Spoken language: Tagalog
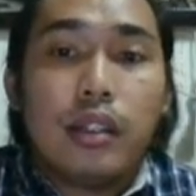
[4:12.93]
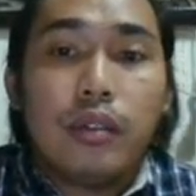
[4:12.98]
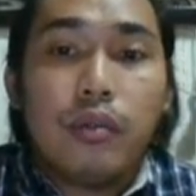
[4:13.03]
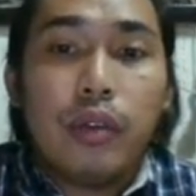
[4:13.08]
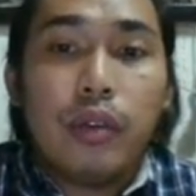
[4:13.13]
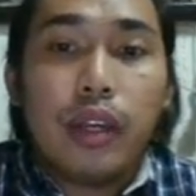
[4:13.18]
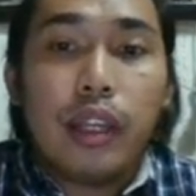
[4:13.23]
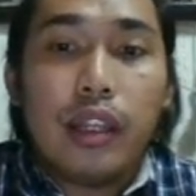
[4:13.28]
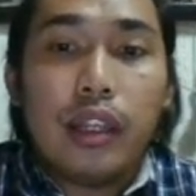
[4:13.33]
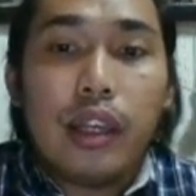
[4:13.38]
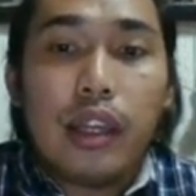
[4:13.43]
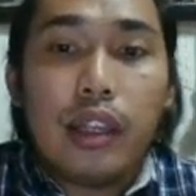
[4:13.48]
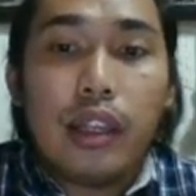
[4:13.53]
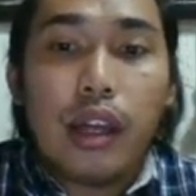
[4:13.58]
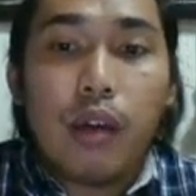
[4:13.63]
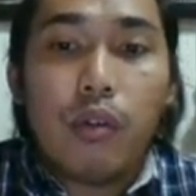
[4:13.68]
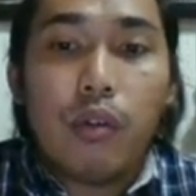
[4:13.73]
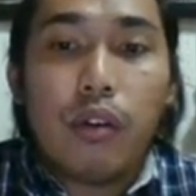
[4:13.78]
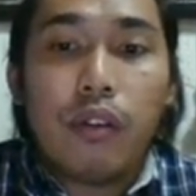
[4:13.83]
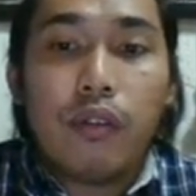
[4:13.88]
we can get
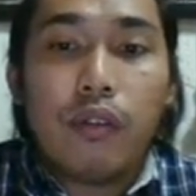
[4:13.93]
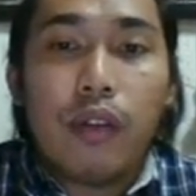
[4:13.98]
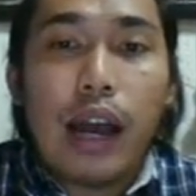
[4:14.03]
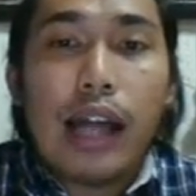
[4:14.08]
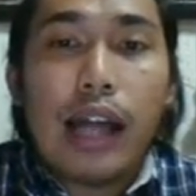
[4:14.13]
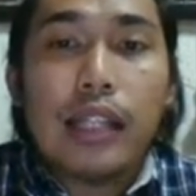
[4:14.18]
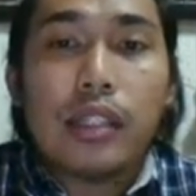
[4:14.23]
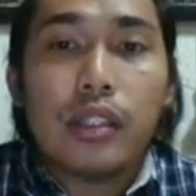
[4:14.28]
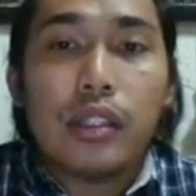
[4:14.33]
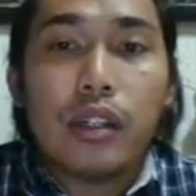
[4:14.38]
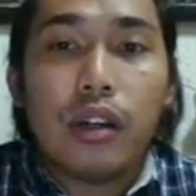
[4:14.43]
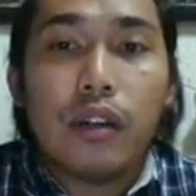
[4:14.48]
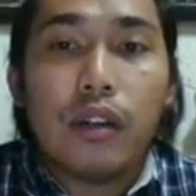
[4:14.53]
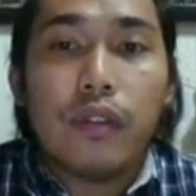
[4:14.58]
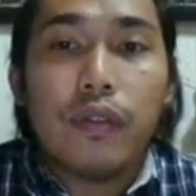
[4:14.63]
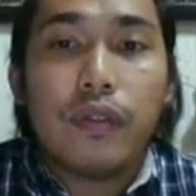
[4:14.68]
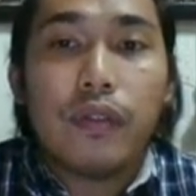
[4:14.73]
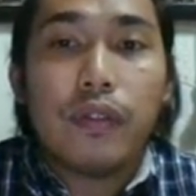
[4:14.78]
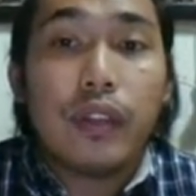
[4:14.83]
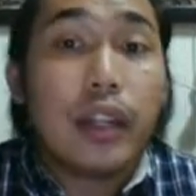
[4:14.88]
our answer of
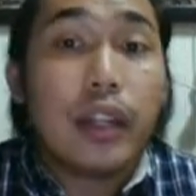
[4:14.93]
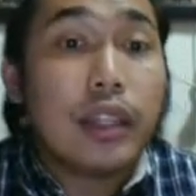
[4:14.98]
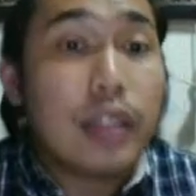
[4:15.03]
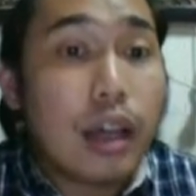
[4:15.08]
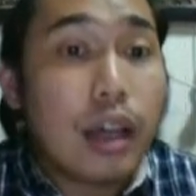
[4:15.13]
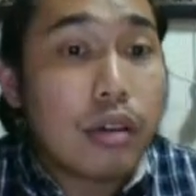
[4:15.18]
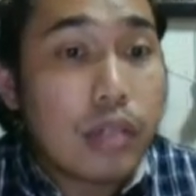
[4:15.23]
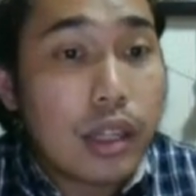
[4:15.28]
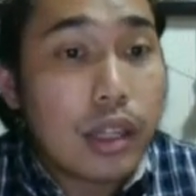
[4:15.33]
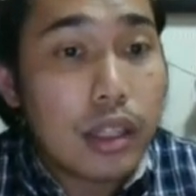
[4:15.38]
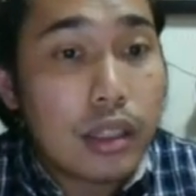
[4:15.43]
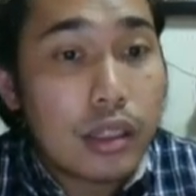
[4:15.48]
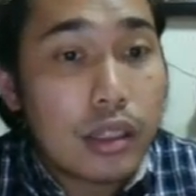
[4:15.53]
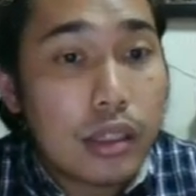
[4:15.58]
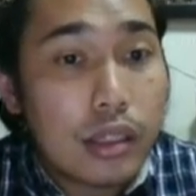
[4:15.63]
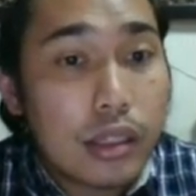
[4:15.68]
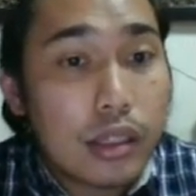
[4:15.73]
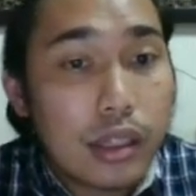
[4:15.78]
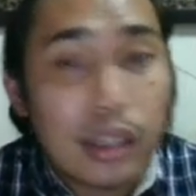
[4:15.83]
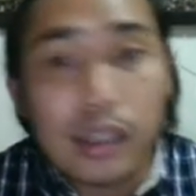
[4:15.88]

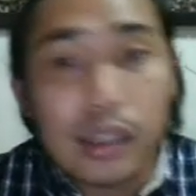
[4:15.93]
3,600.